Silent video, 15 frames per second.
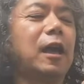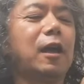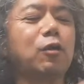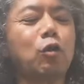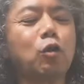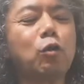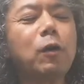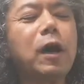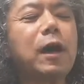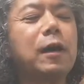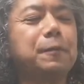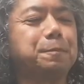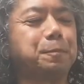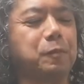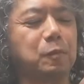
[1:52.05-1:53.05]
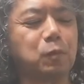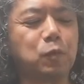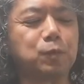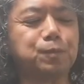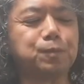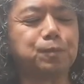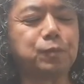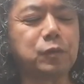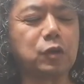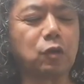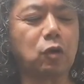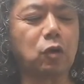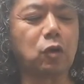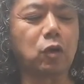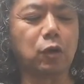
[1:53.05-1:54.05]
えここは、うん
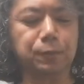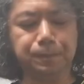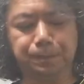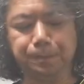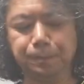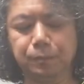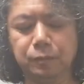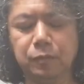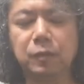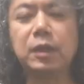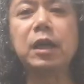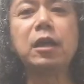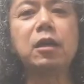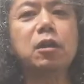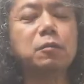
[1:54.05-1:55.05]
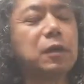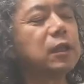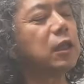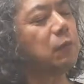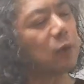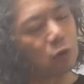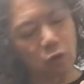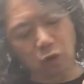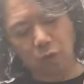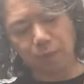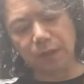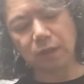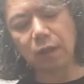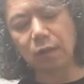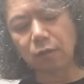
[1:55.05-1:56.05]
と、慣れるまではこう
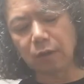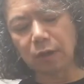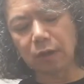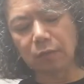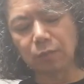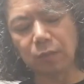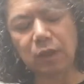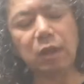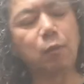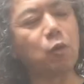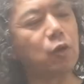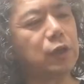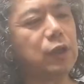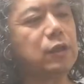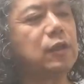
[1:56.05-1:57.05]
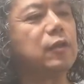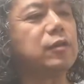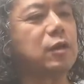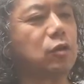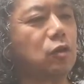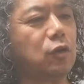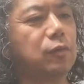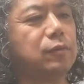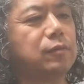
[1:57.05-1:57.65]
見てくれ、見てもいいんですけど、こ